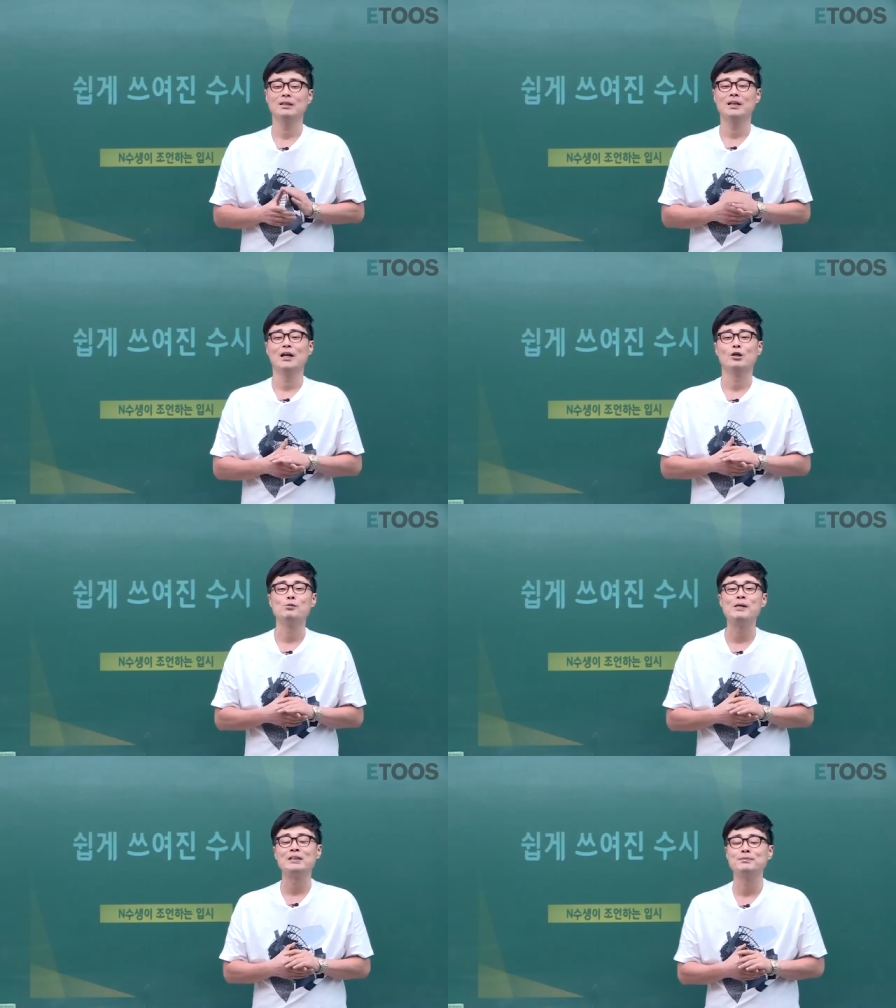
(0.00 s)
자
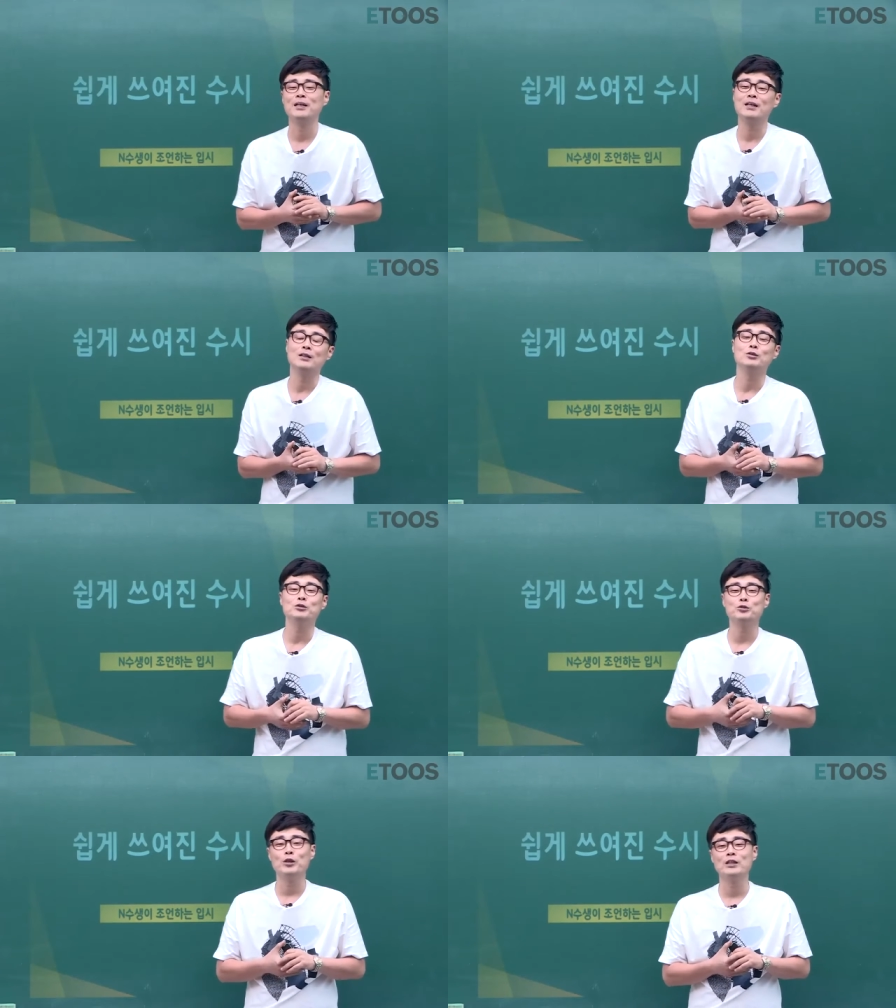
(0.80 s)
여러분 반갑습니다.
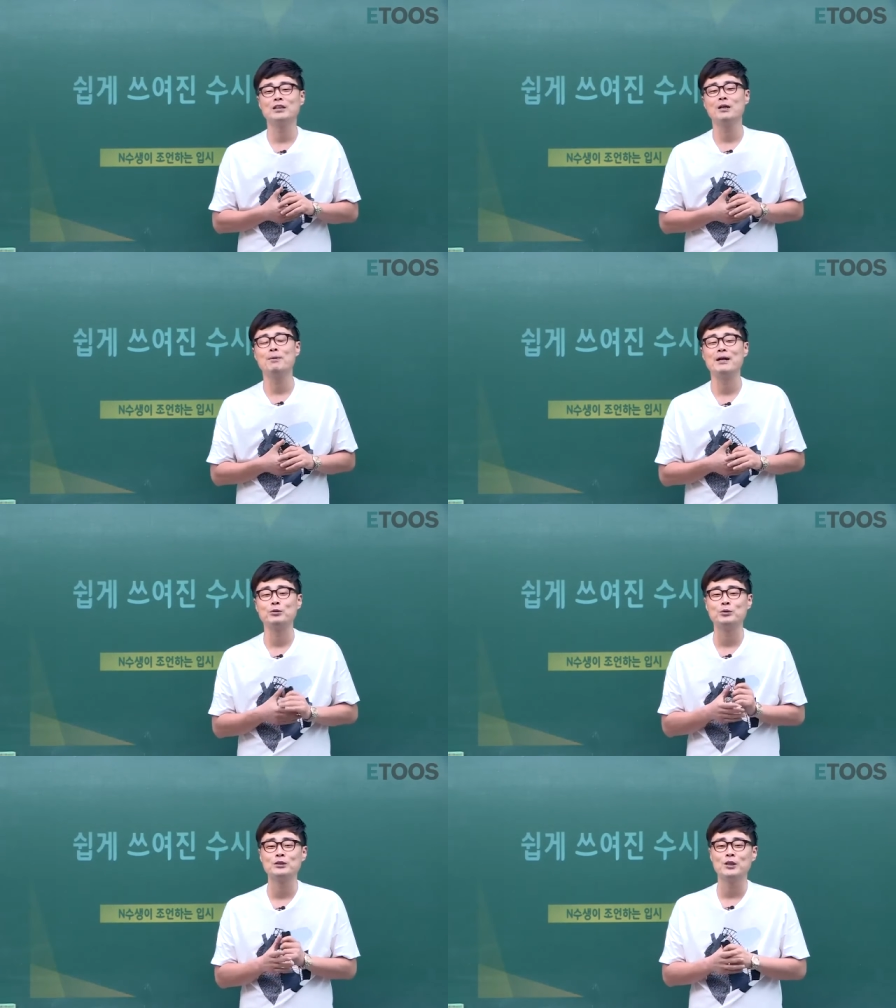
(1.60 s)
이투스 고항사
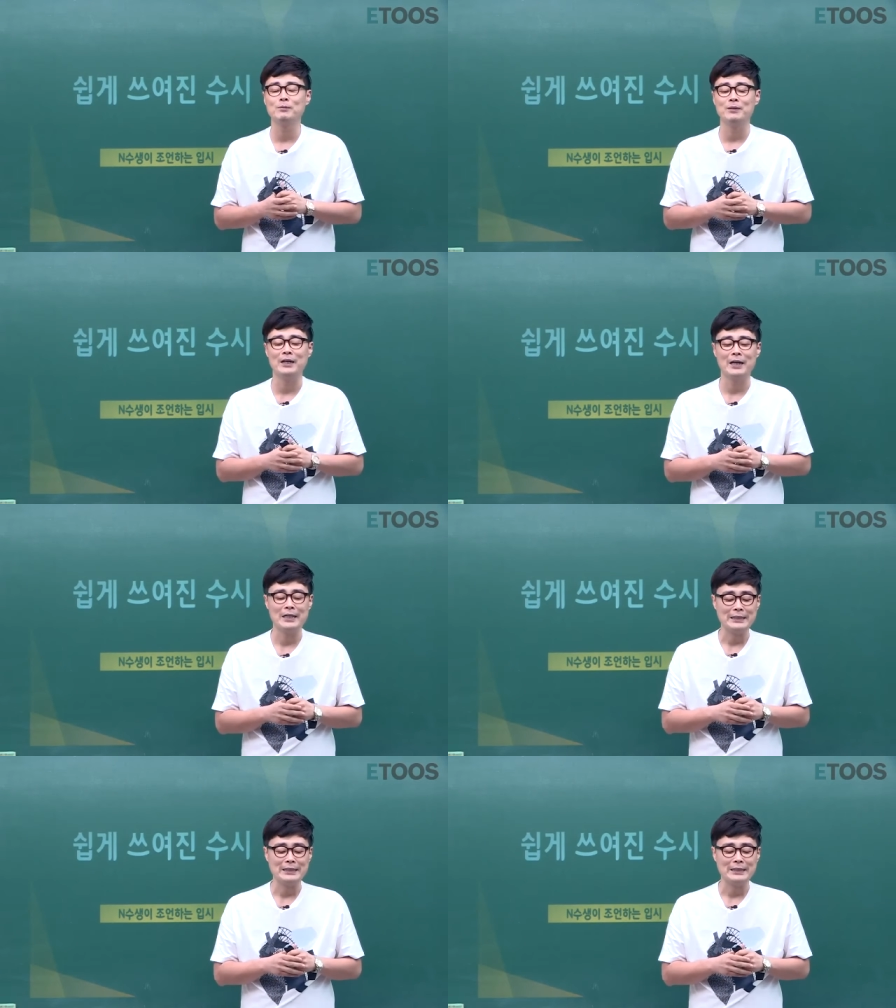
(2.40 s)
방동리쌤입니다.